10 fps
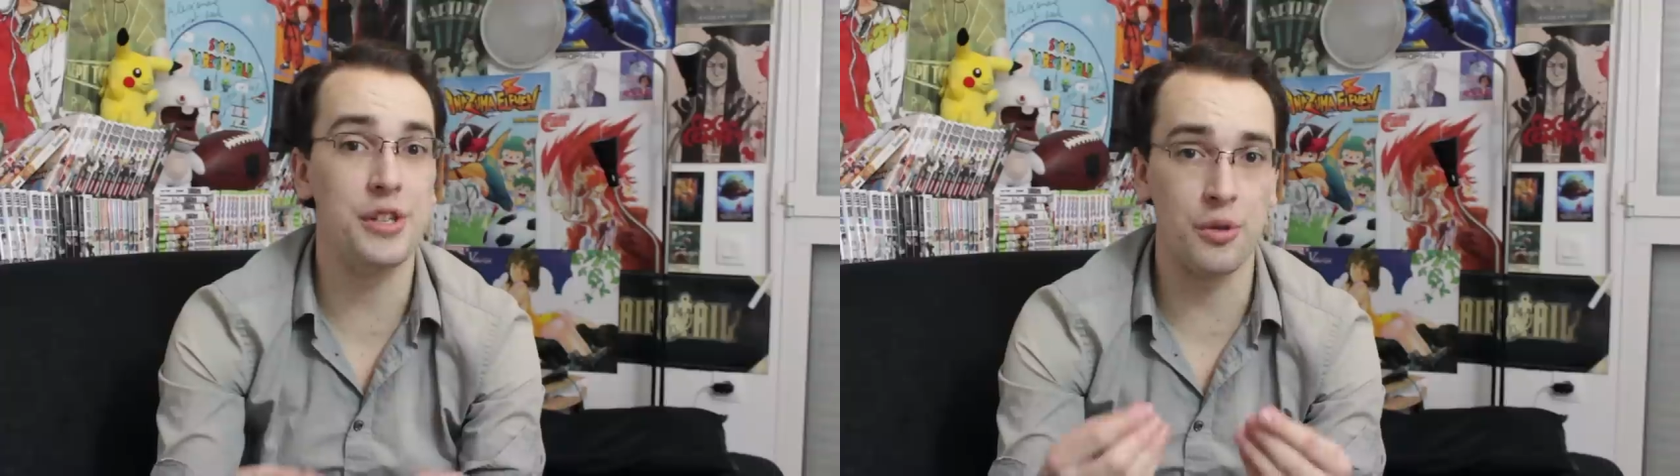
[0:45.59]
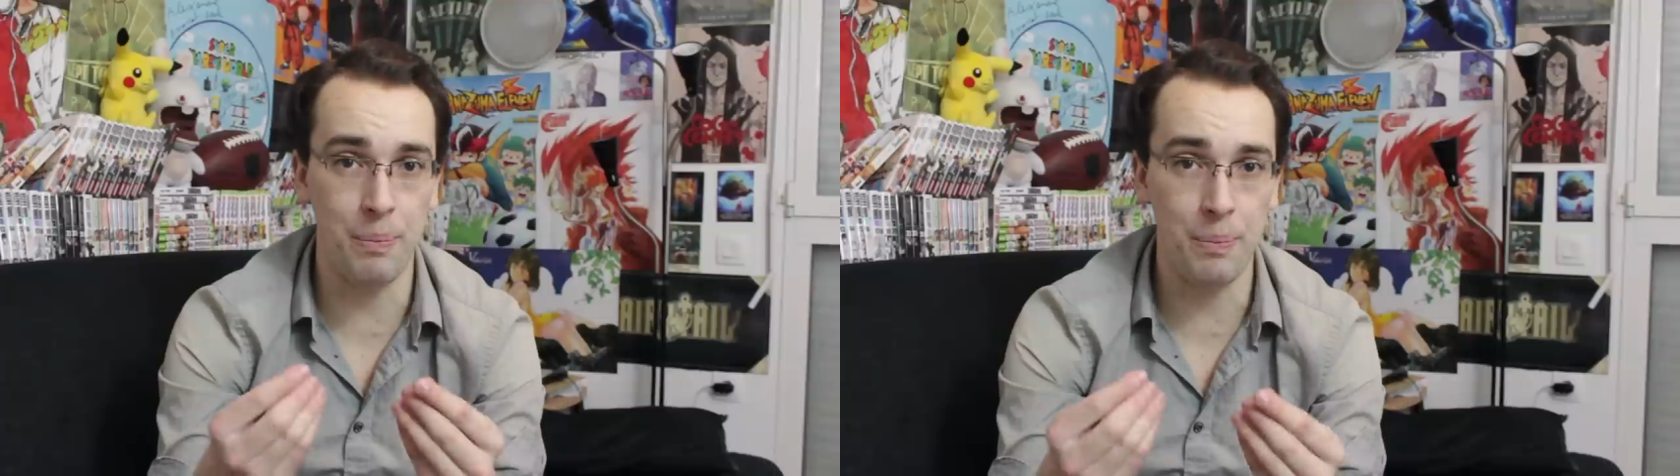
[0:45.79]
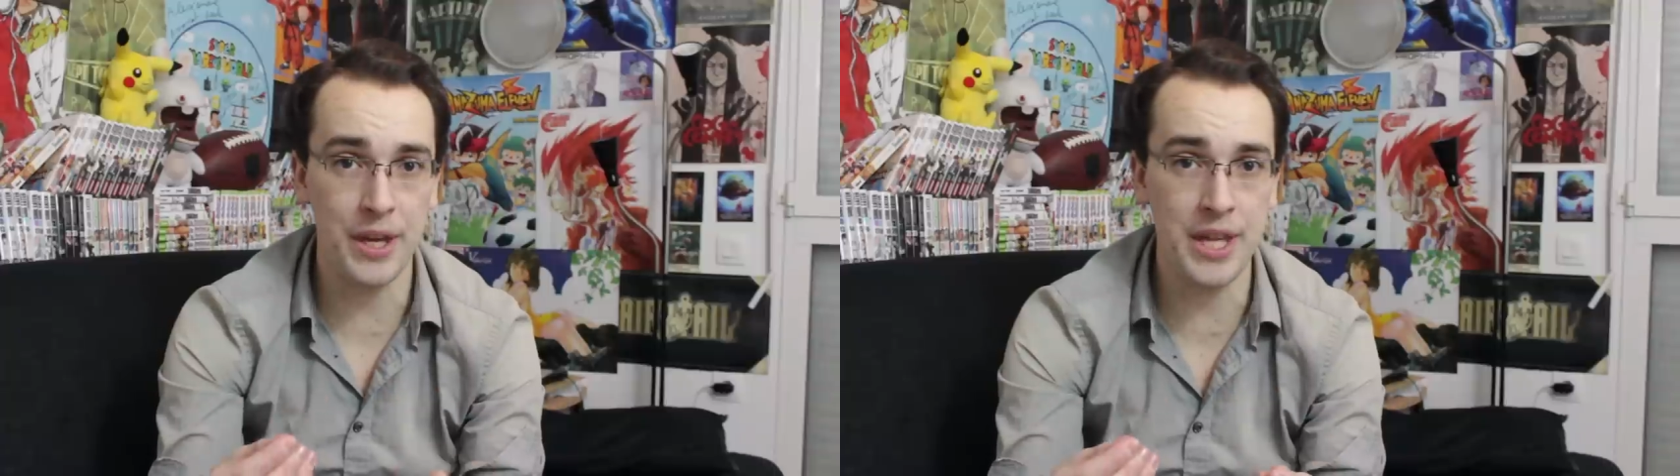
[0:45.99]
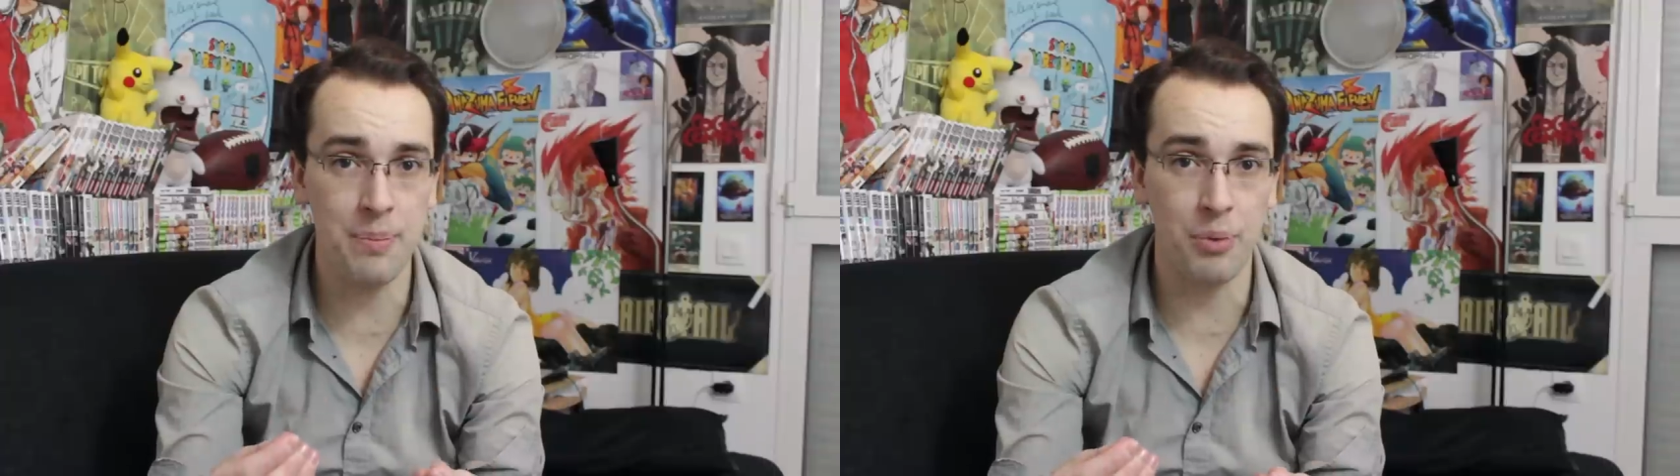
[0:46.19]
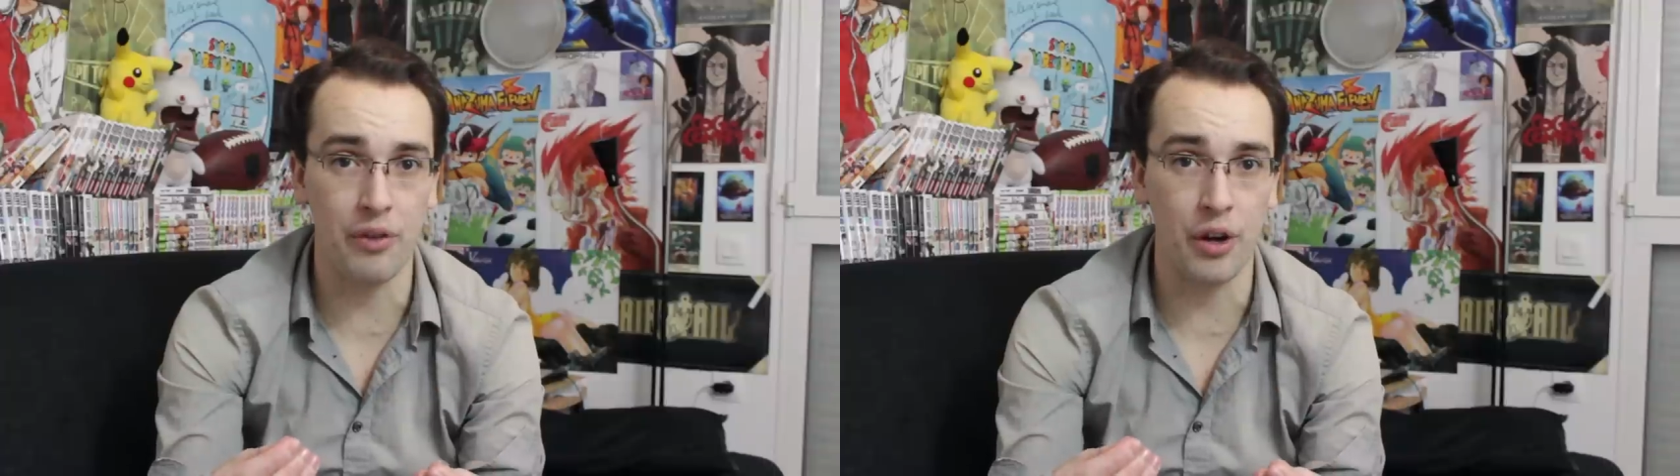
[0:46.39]
ils ont
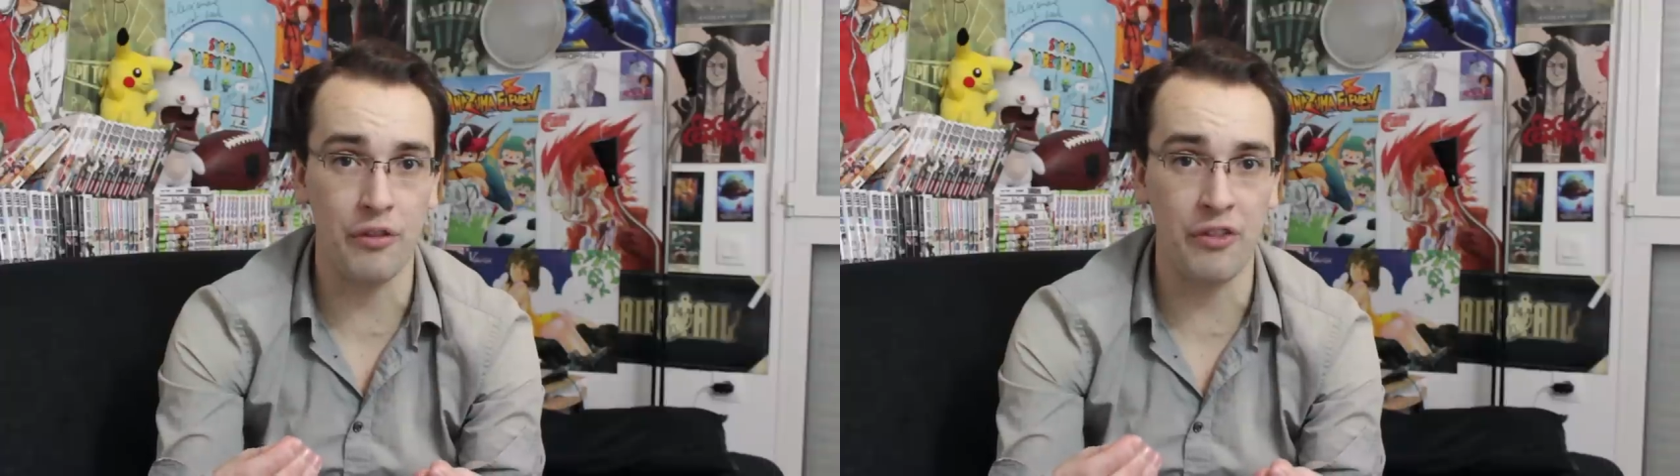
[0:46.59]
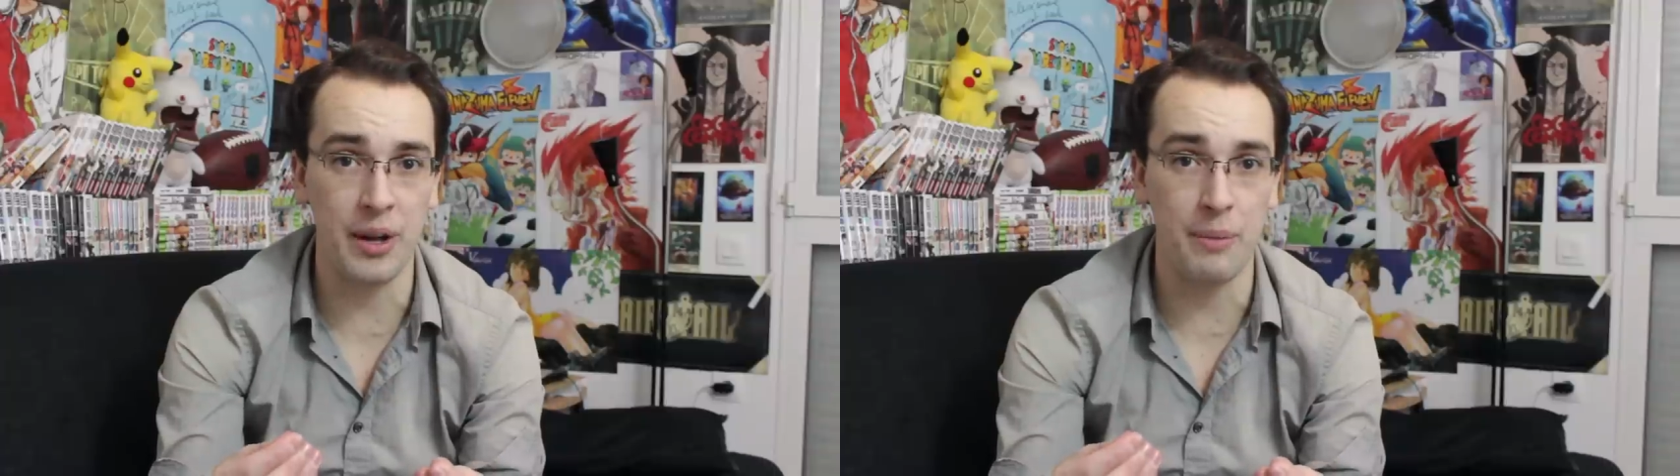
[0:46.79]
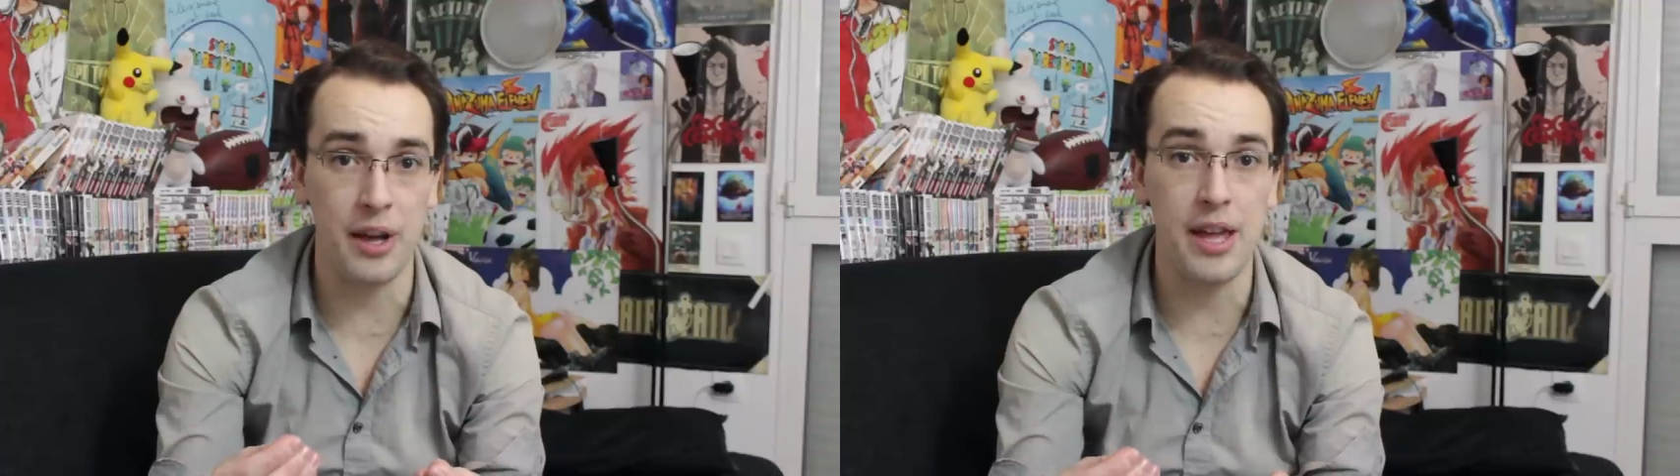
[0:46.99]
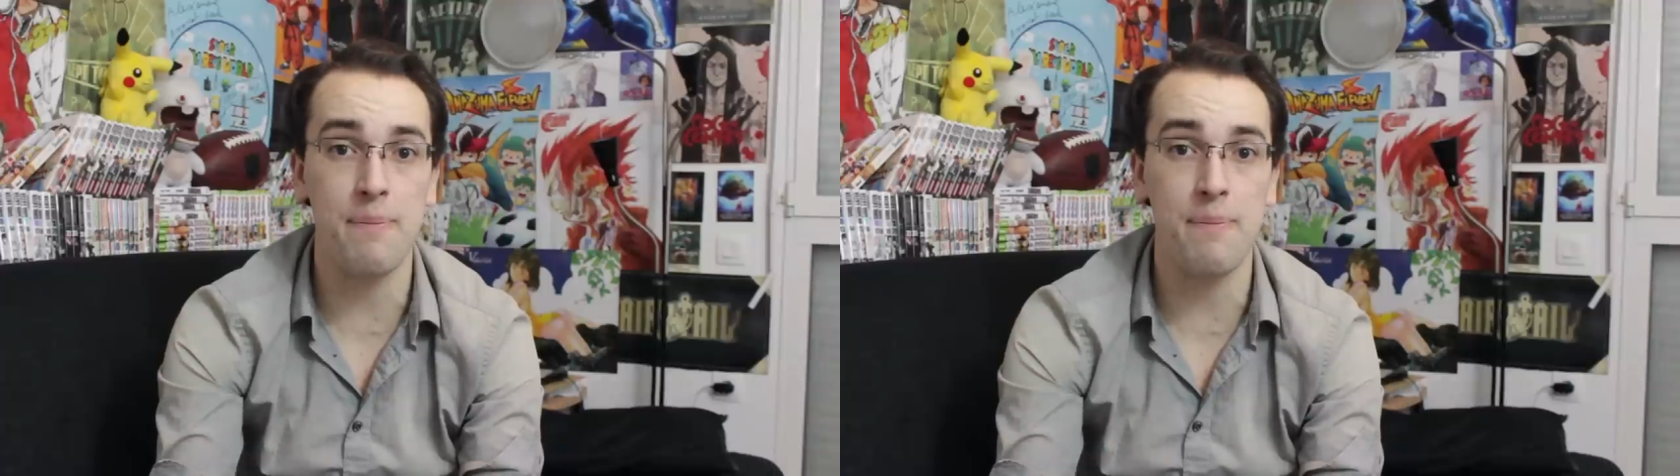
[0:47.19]
payé pour voir le film